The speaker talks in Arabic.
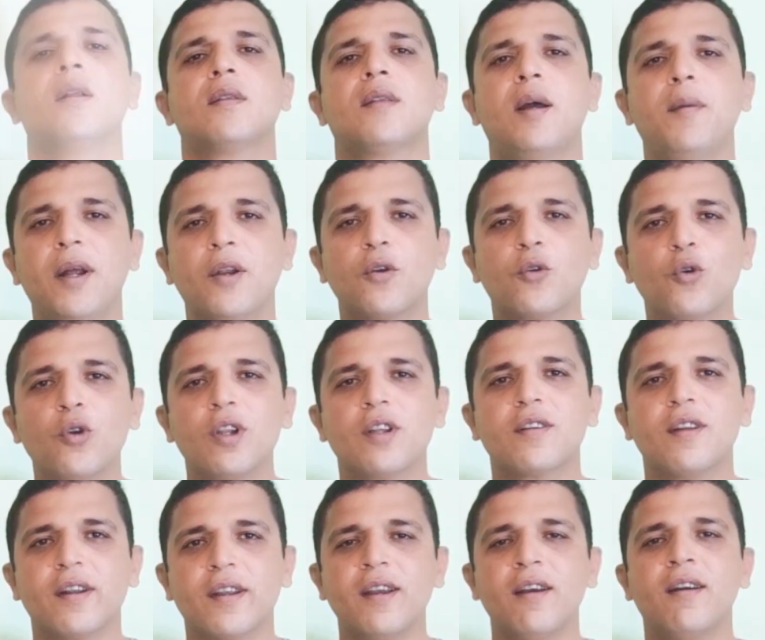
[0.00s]
طبعا كل
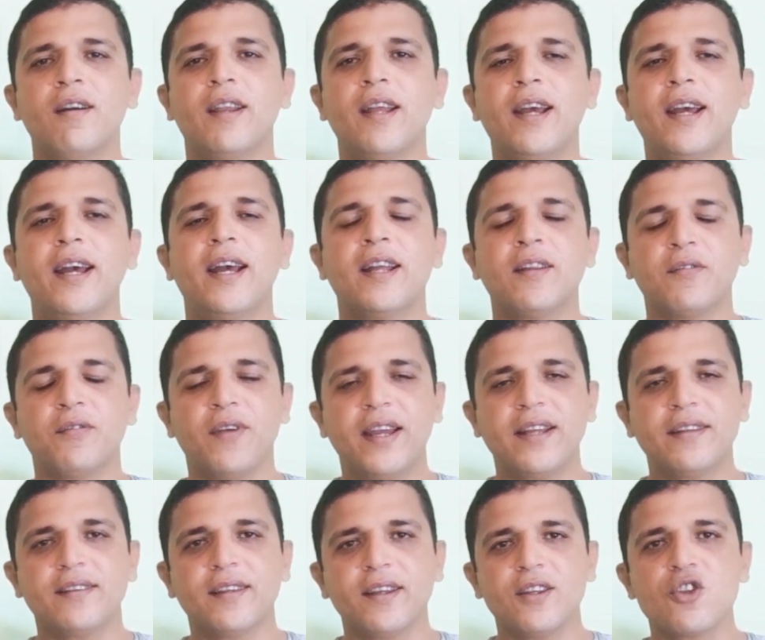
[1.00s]
طريقه لها
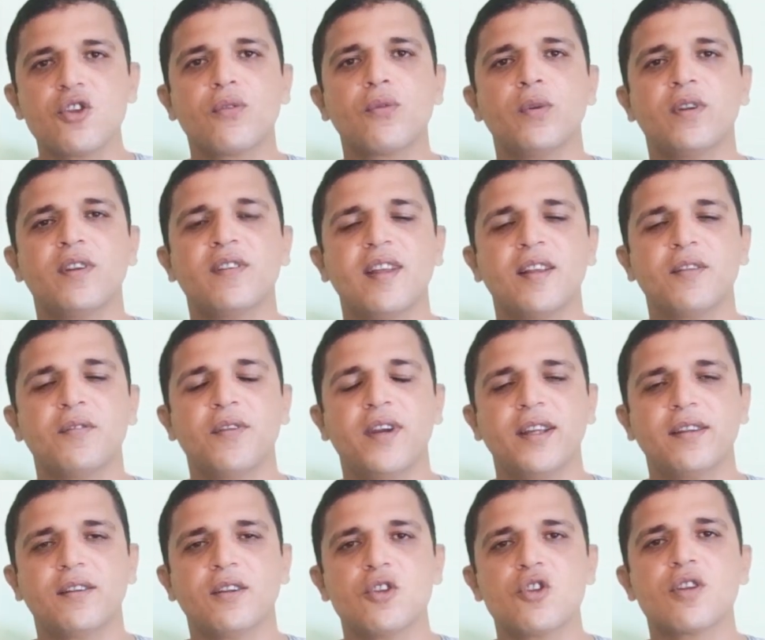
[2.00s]
advantages و
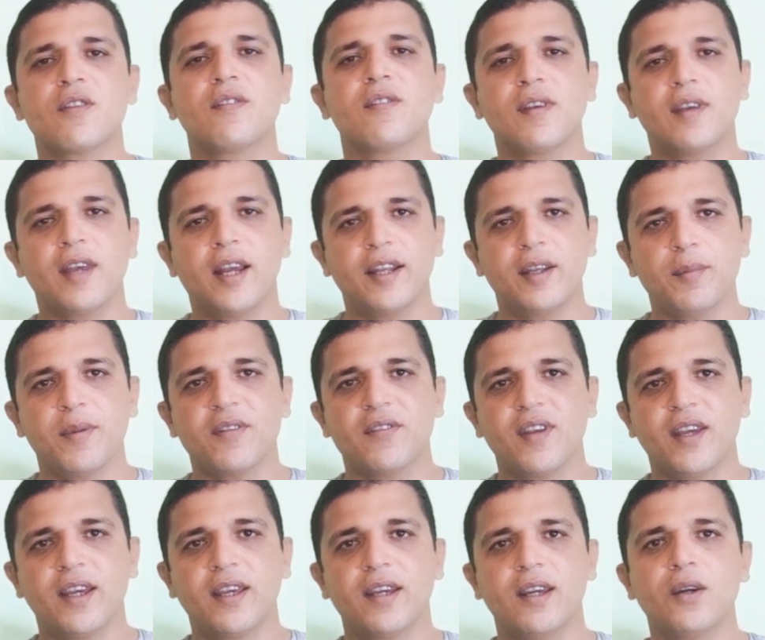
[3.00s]
disadvantages يعني
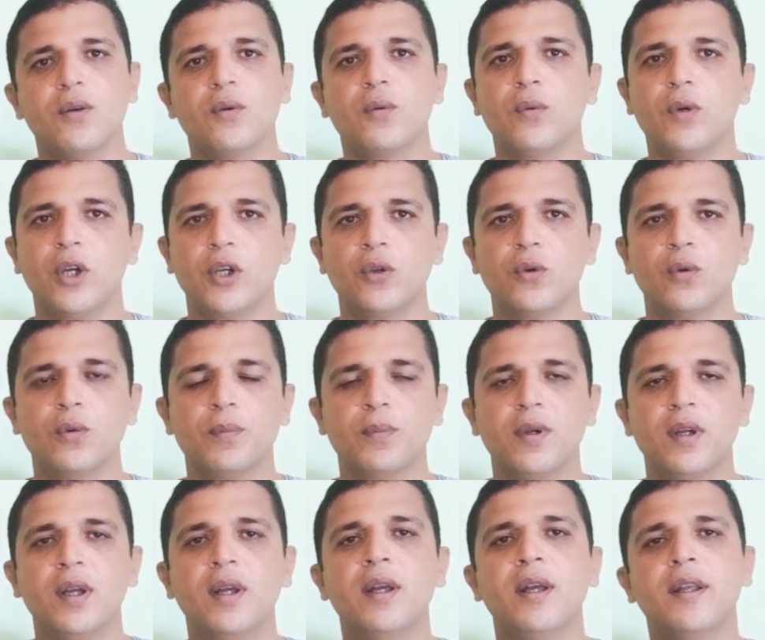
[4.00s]
مزايا وعيوب
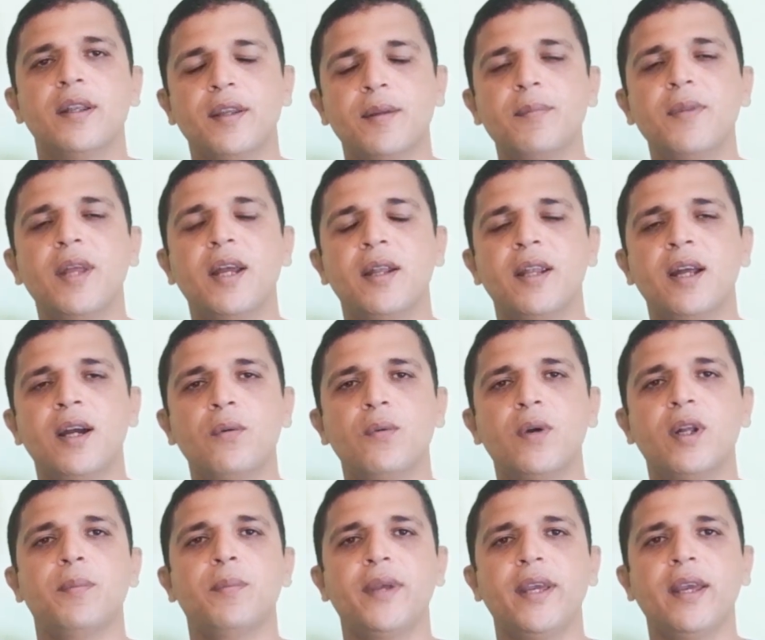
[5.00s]
نبدأ
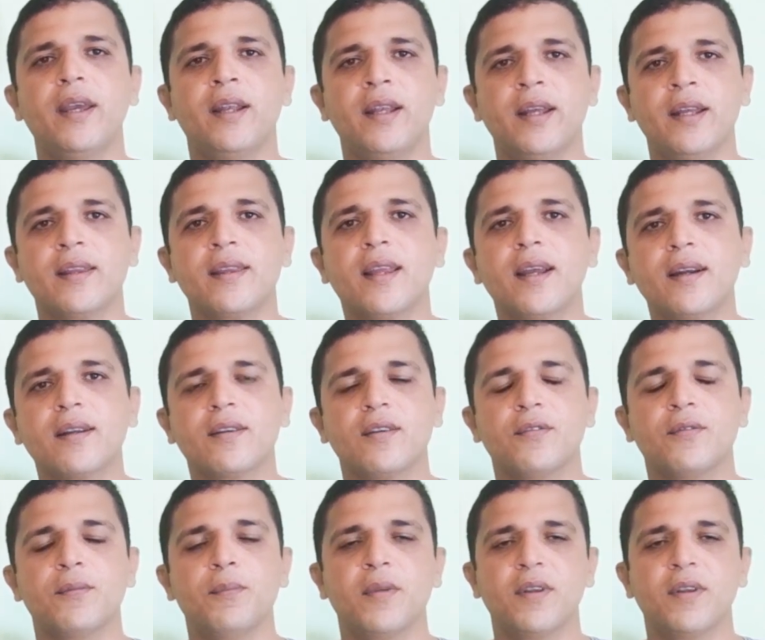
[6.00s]
الأول بالإندكتيف